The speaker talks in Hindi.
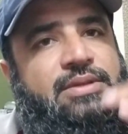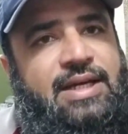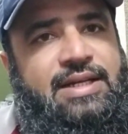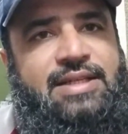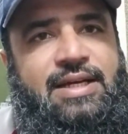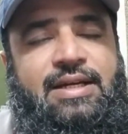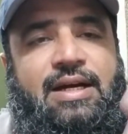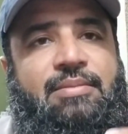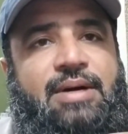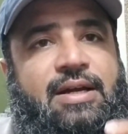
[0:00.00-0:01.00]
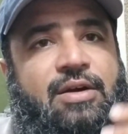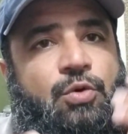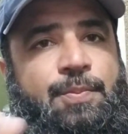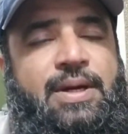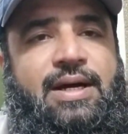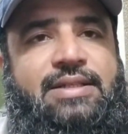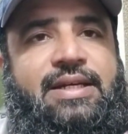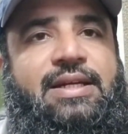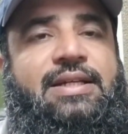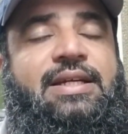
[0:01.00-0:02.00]
तर जाना हमारा ऊपर आ
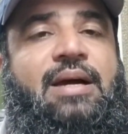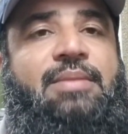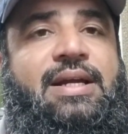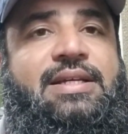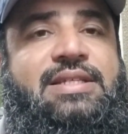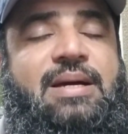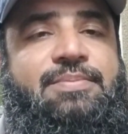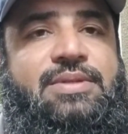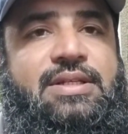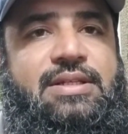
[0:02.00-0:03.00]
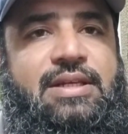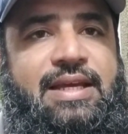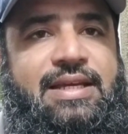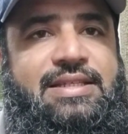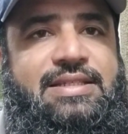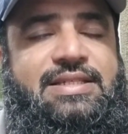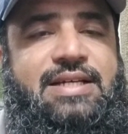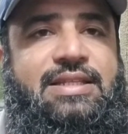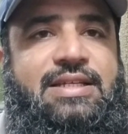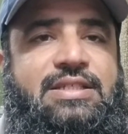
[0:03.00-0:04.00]
जाना ये हमारा सब लिंक किसके
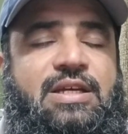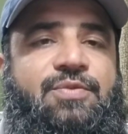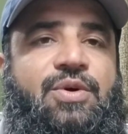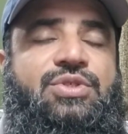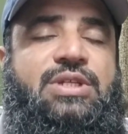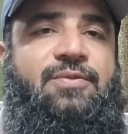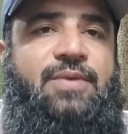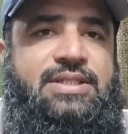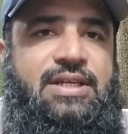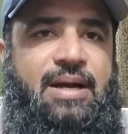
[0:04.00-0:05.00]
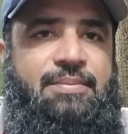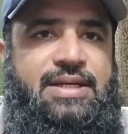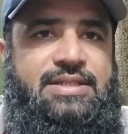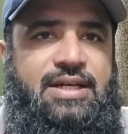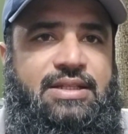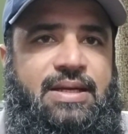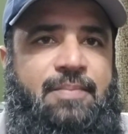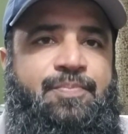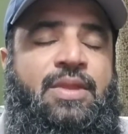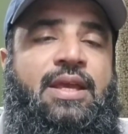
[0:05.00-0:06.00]
साथ है सिर्फ और सिर्फ इस्लाम के साथ है
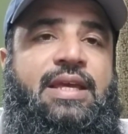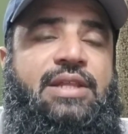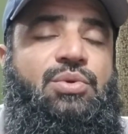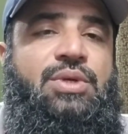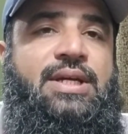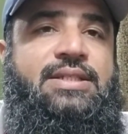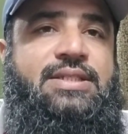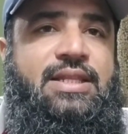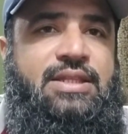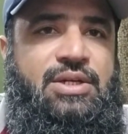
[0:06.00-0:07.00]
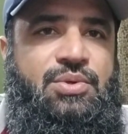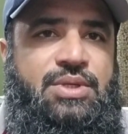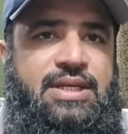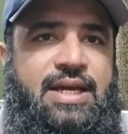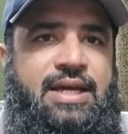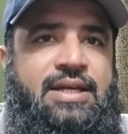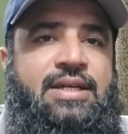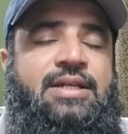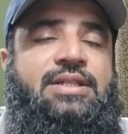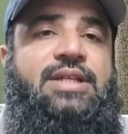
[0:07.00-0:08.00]
ये दुनिया चंद दिनों की है
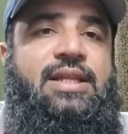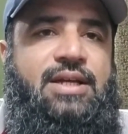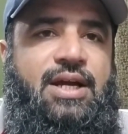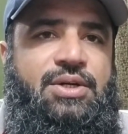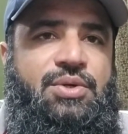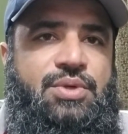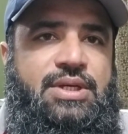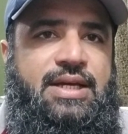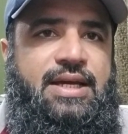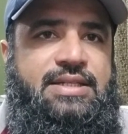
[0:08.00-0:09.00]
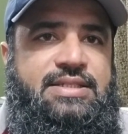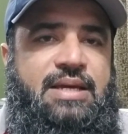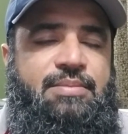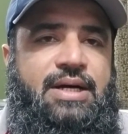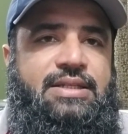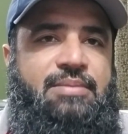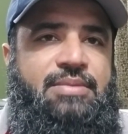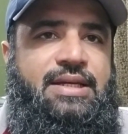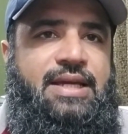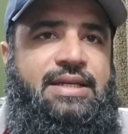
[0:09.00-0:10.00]
चंद घंटों की है इसके बाद
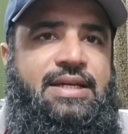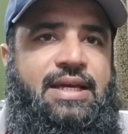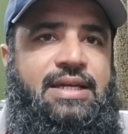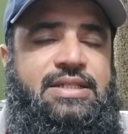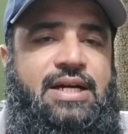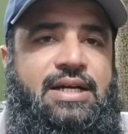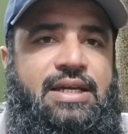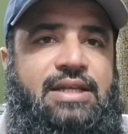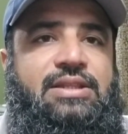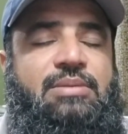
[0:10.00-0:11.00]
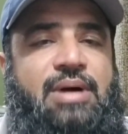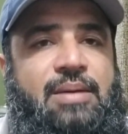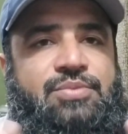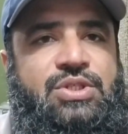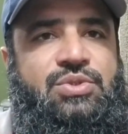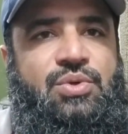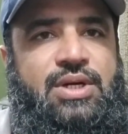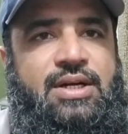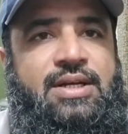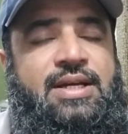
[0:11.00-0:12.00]
हमने कहीं ना कहीं जाके इन तमाम चीज़ों
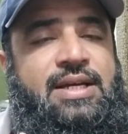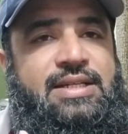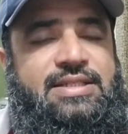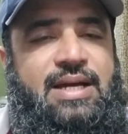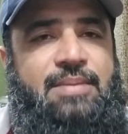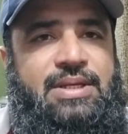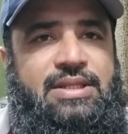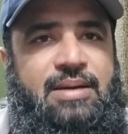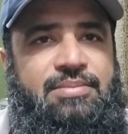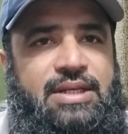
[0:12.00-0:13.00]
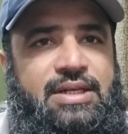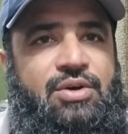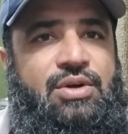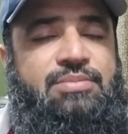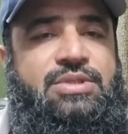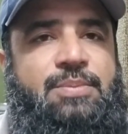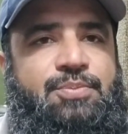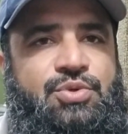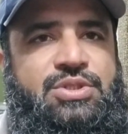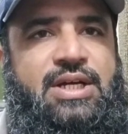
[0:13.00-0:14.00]
का हिसाब किताब देना और हमसे
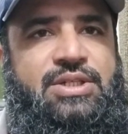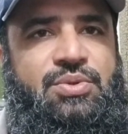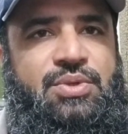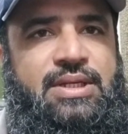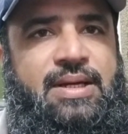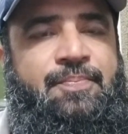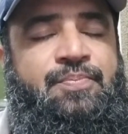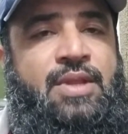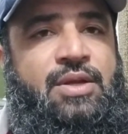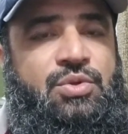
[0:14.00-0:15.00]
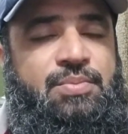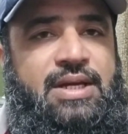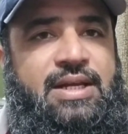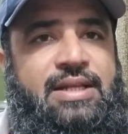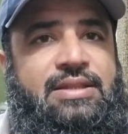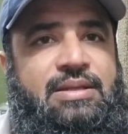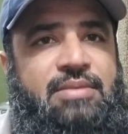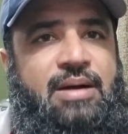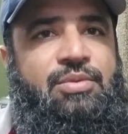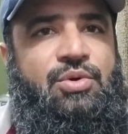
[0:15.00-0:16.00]
पूछ गछ होनी है तो मेरी इन
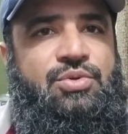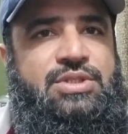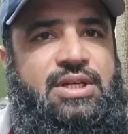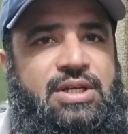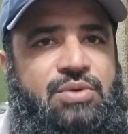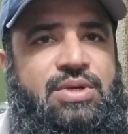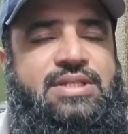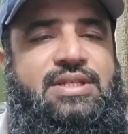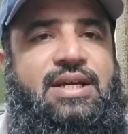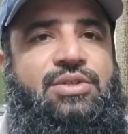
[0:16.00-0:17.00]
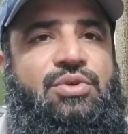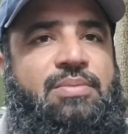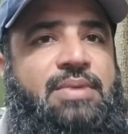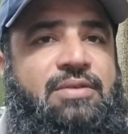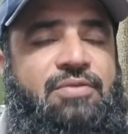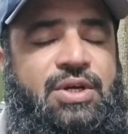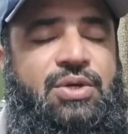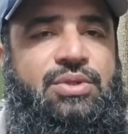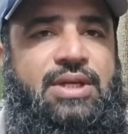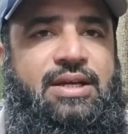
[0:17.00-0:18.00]
तमाम लोगों से रिक्वेस्ट है जो ये मेरी
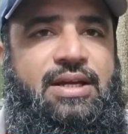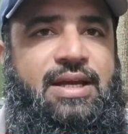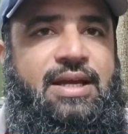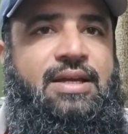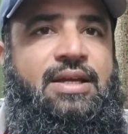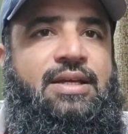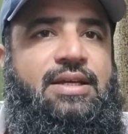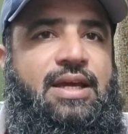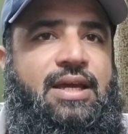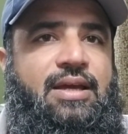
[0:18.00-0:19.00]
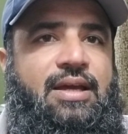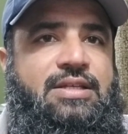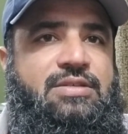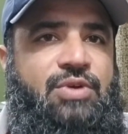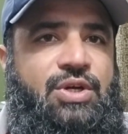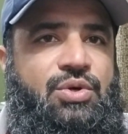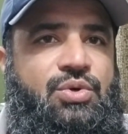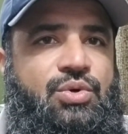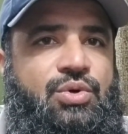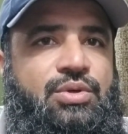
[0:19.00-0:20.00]
वीडियो देख रहे हैं कि इस वीडियो
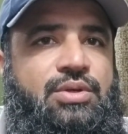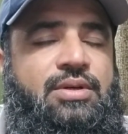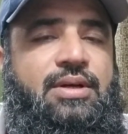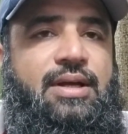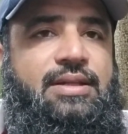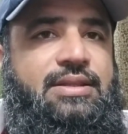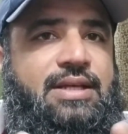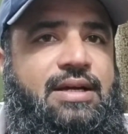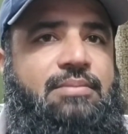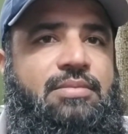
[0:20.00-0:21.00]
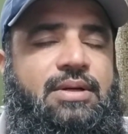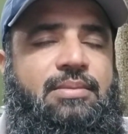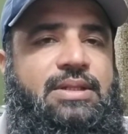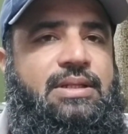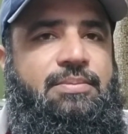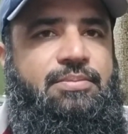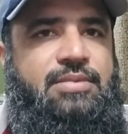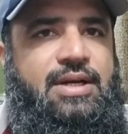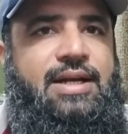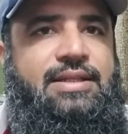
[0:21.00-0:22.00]
को इतना मतलब
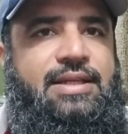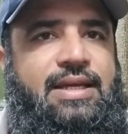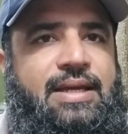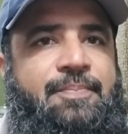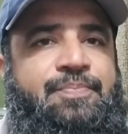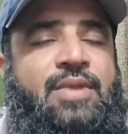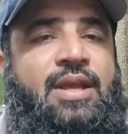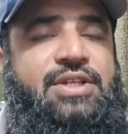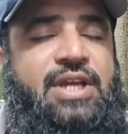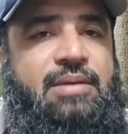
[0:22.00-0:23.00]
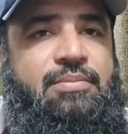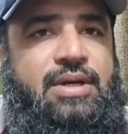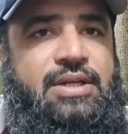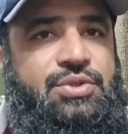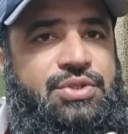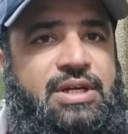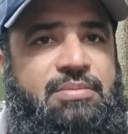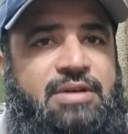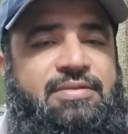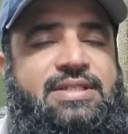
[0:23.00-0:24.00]
कर दें कि शेख जो शेर
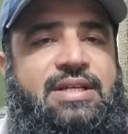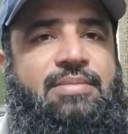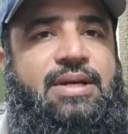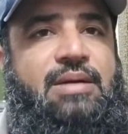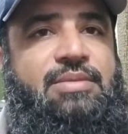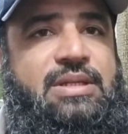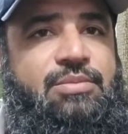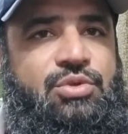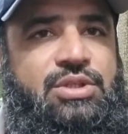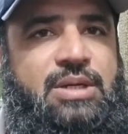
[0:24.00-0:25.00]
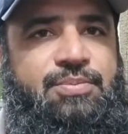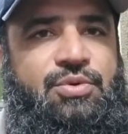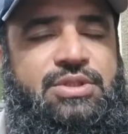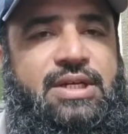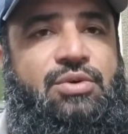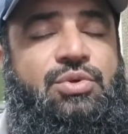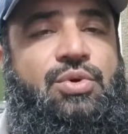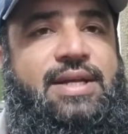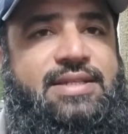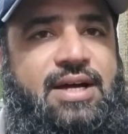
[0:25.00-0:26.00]
मरवत साहब हैं कम अज़ कम उन तक पहुंच जाए
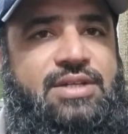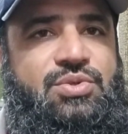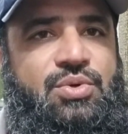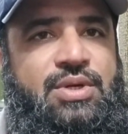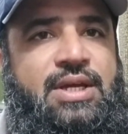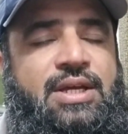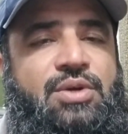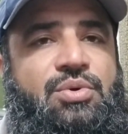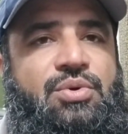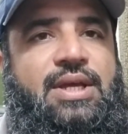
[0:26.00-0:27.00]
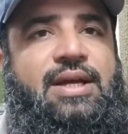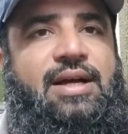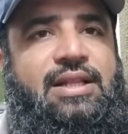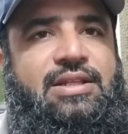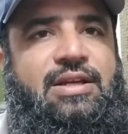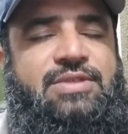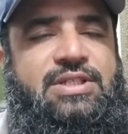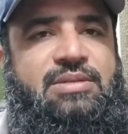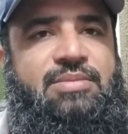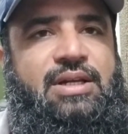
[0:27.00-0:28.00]
उनको एहसास हो कि उन्होंने एक गलत लफ्ज़
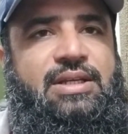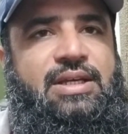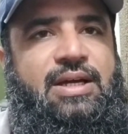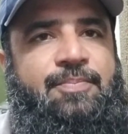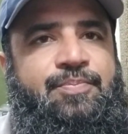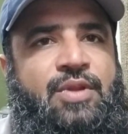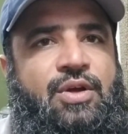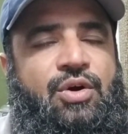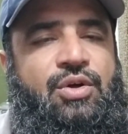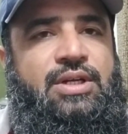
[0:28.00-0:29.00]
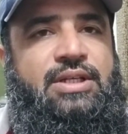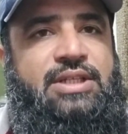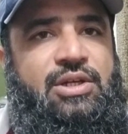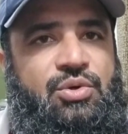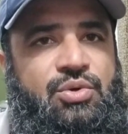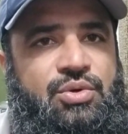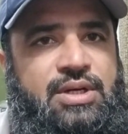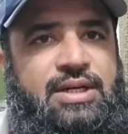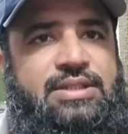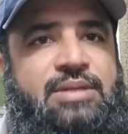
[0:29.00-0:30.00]
इस्तेमाल किया है और जिन लोगों
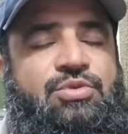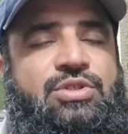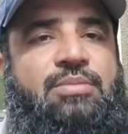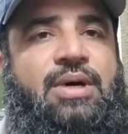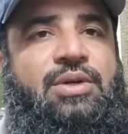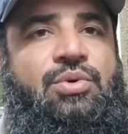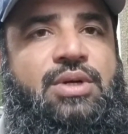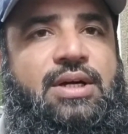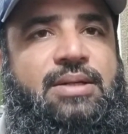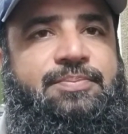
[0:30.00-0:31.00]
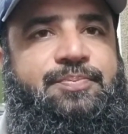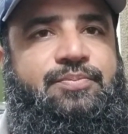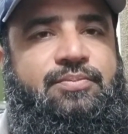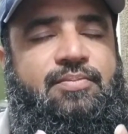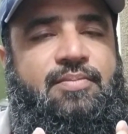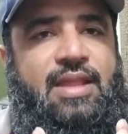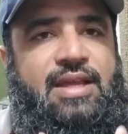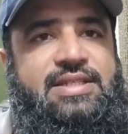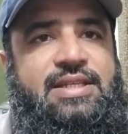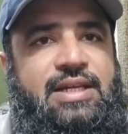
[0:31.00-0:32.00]
का जिन मुसलमानों का
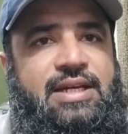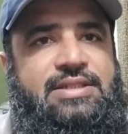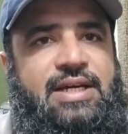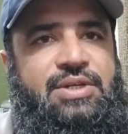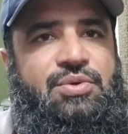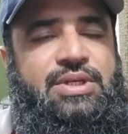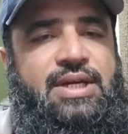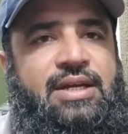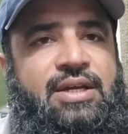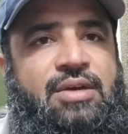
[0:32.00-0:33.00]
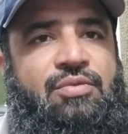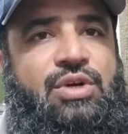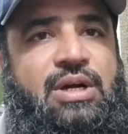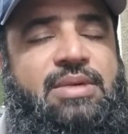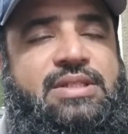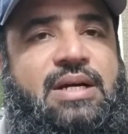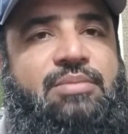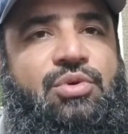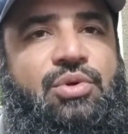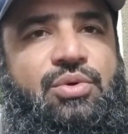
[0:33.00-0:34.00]
इससे दिल आज़ारी हुई है वो कम अज़
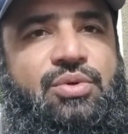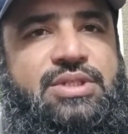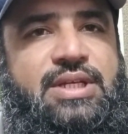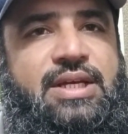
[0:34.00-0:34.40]
कम उन लोगों से